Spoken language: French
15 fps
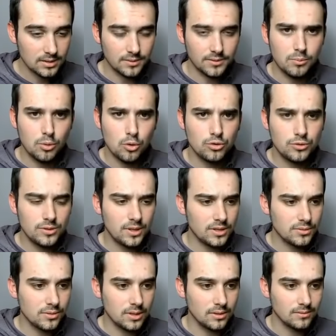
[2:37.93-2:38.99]
Beaucoup de suite à la
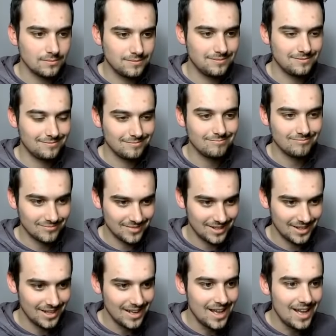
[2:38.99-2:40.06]
suite.
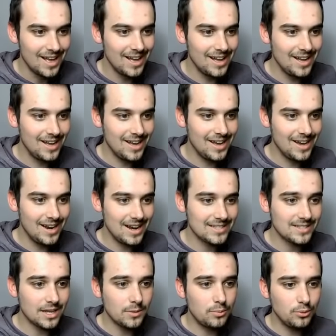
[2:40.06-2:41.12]
Euh, la
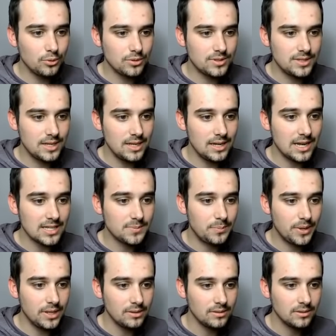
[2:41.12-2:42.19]
strike plutôt stylée, la
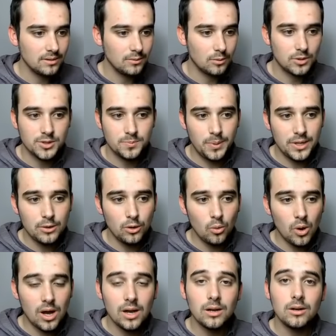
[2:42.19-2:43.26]
spé. Donc, spé de
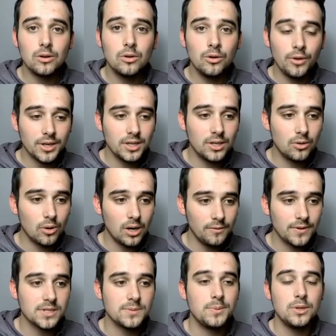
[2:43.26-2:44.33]
loin, cover Kikoa.
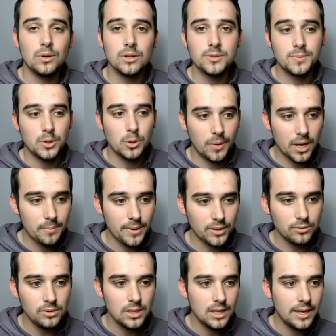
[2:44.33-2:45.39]
Enfin spé de loin, de près
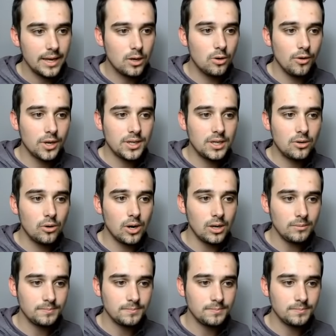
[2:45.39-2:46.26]
pardon. Et cover Kikoa.